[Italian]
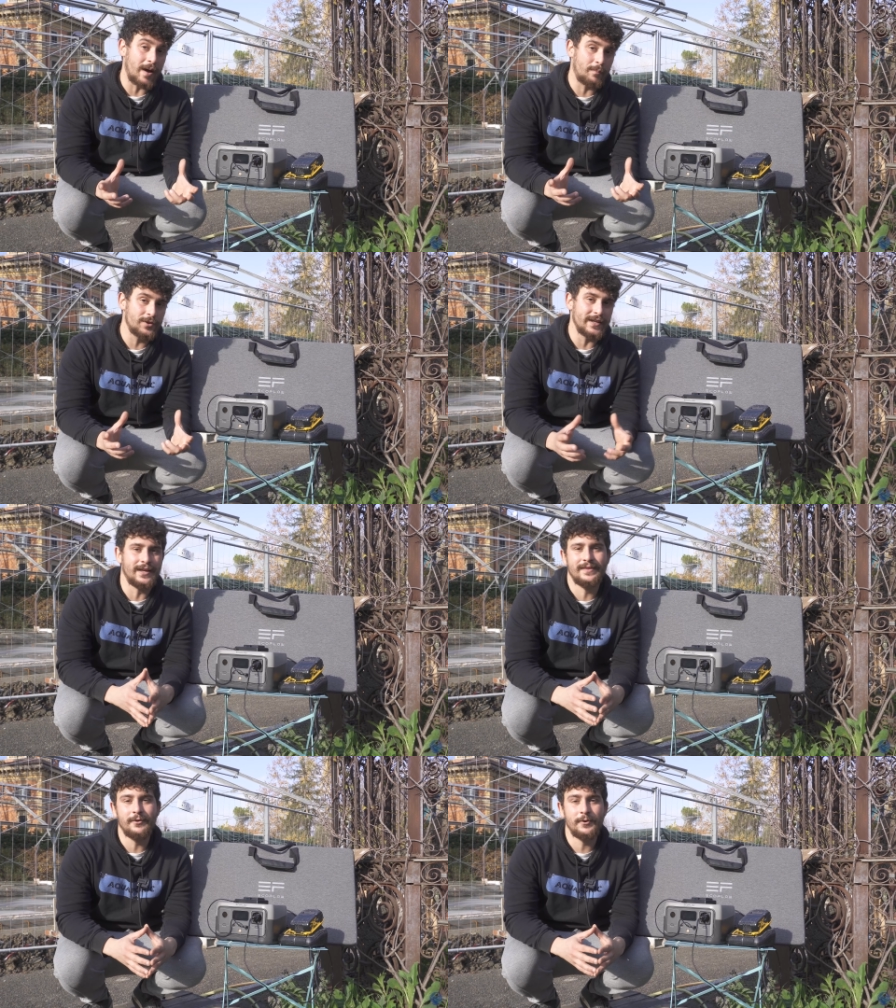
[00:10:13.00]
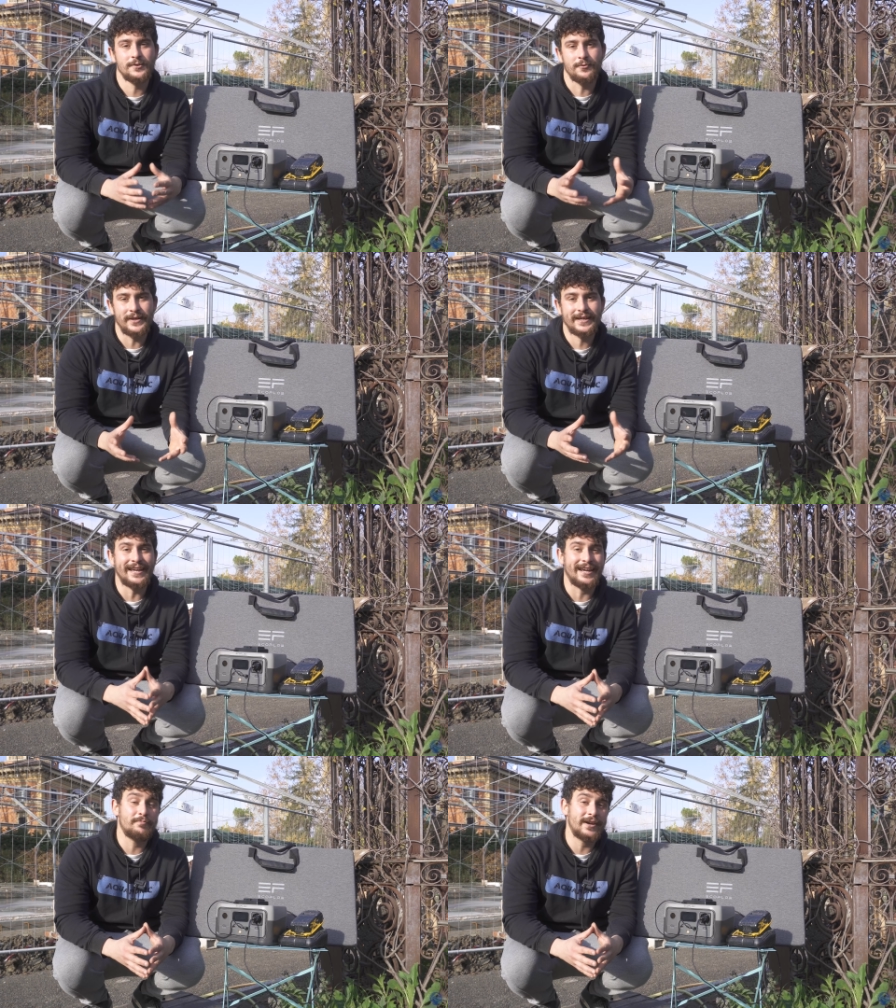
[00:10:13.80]
ma potente. Questo
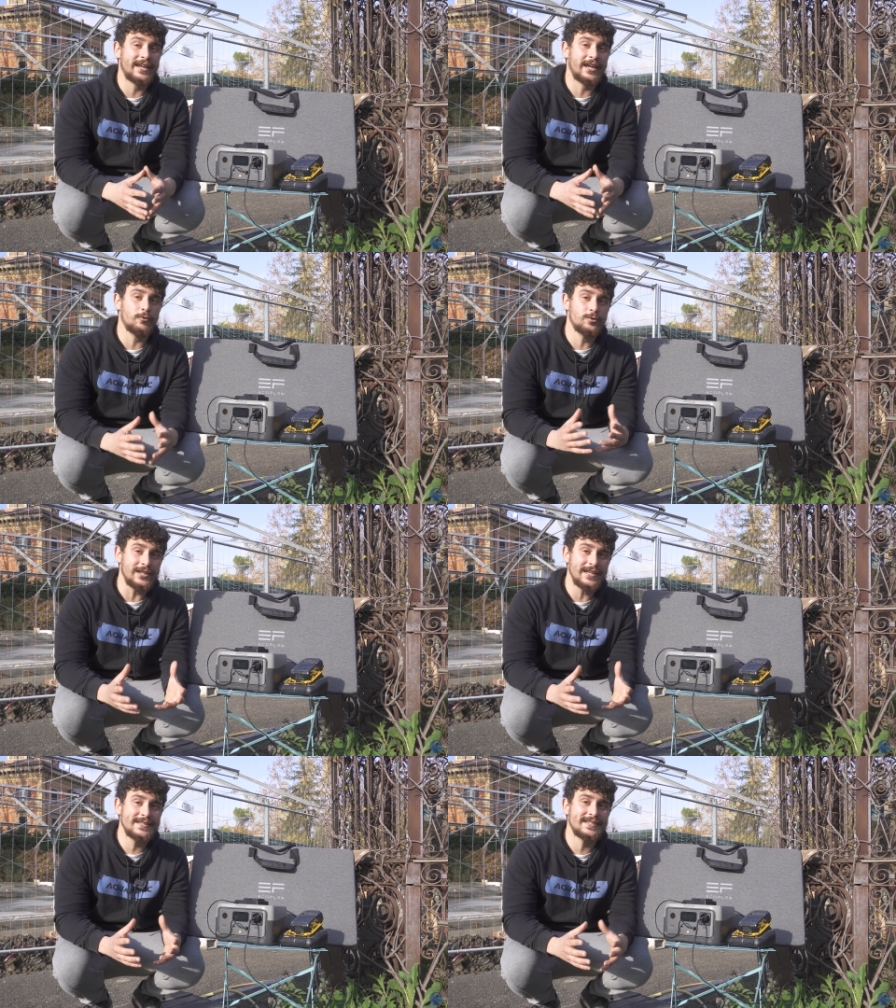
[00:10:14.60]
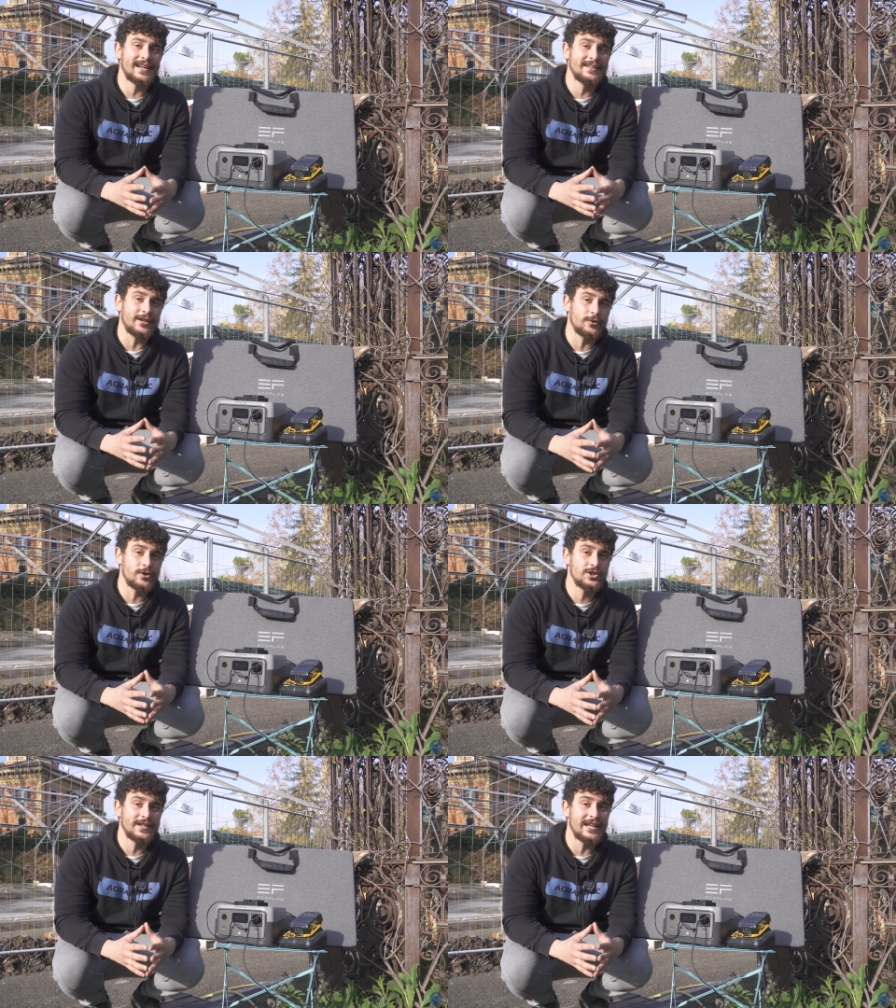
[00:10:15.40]
perché? Perché utilizza la
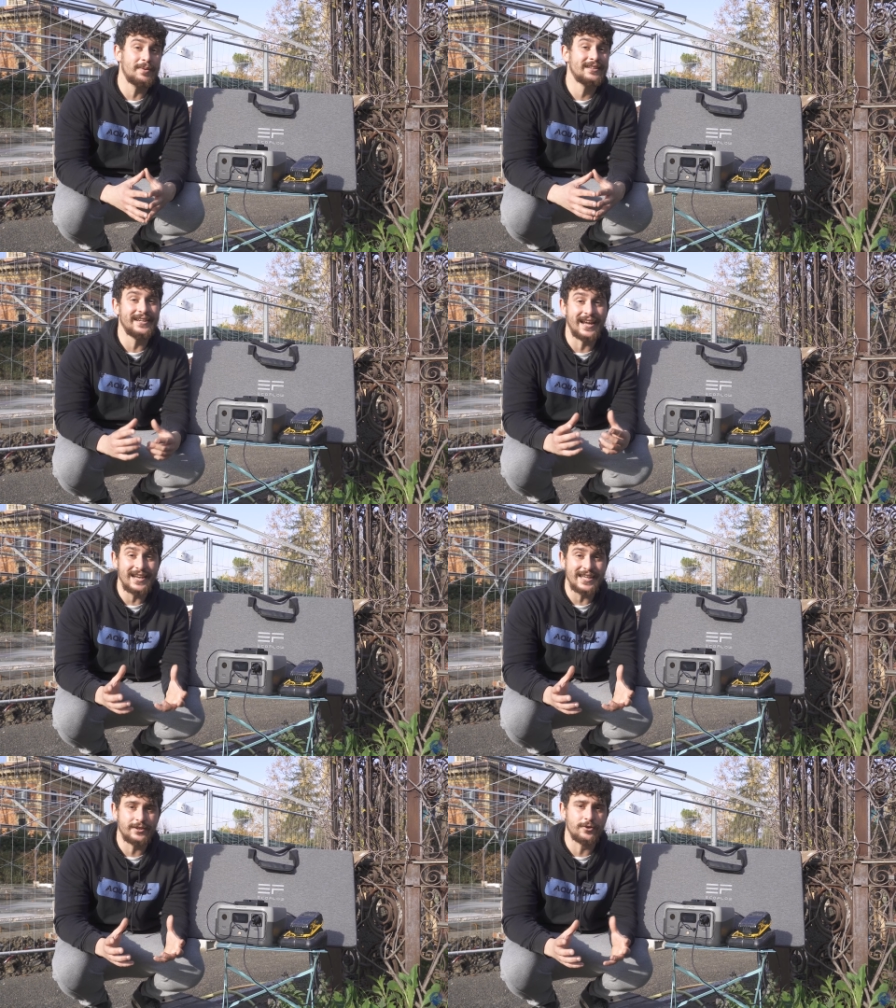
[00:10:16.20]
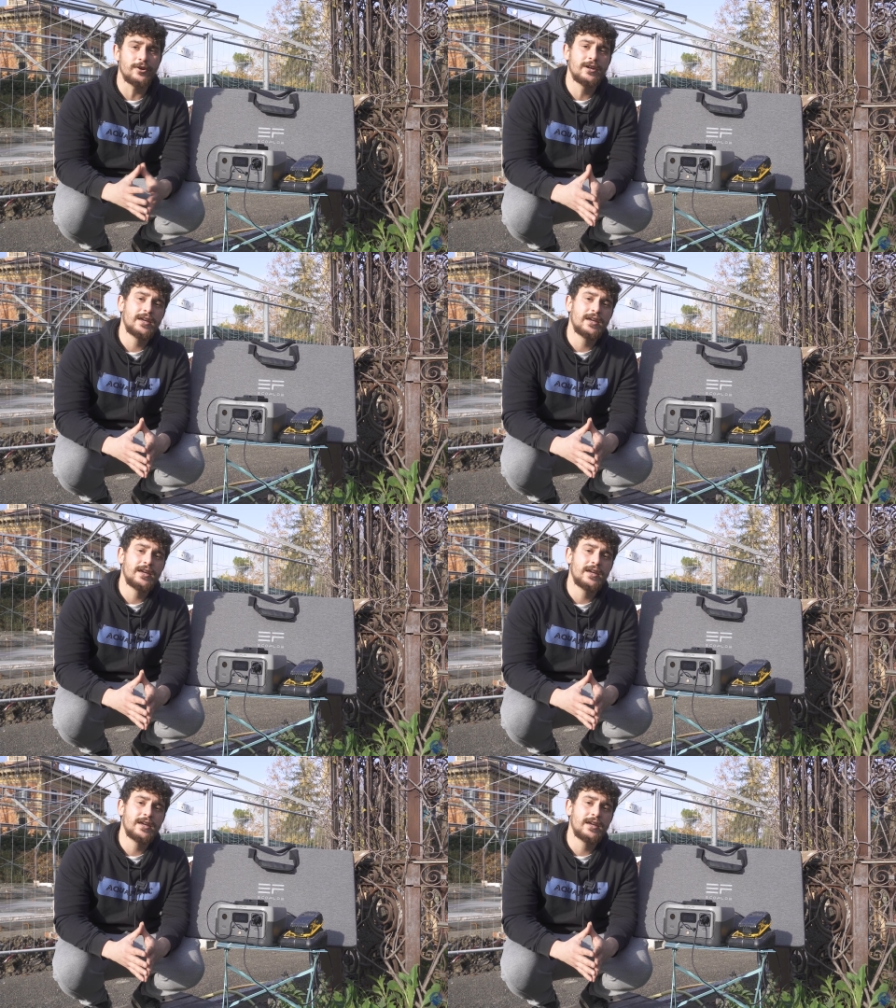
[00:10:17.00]
tecnologia delle batterie litio